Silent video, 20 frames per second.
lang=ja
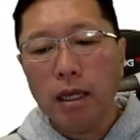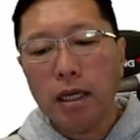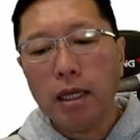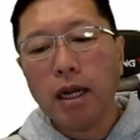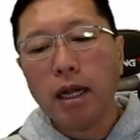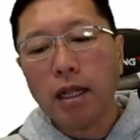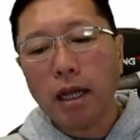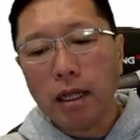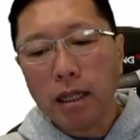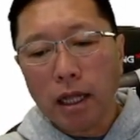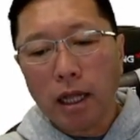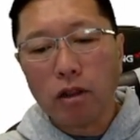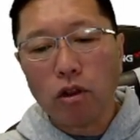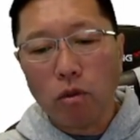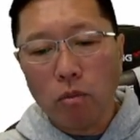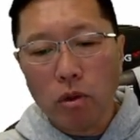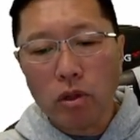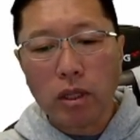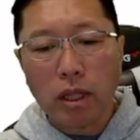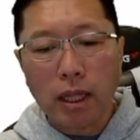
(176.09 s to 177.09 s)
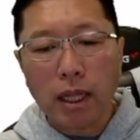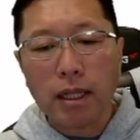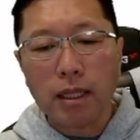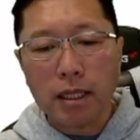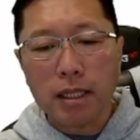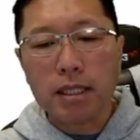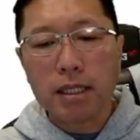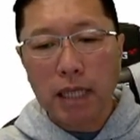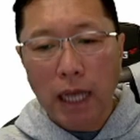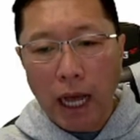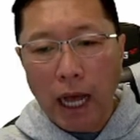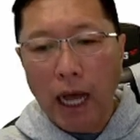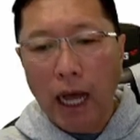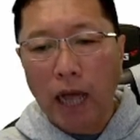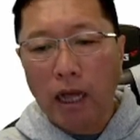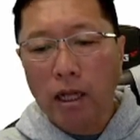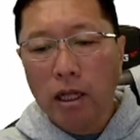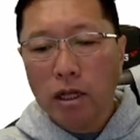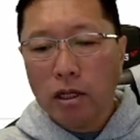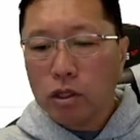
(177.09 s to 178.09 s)
いらないなと思ってたんです
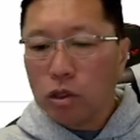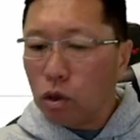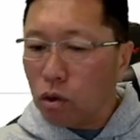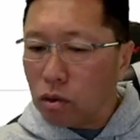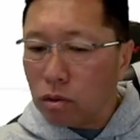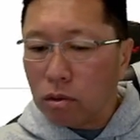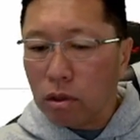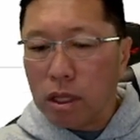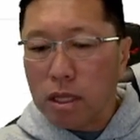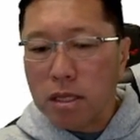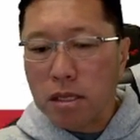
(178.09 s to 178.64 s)
が、ちょっとです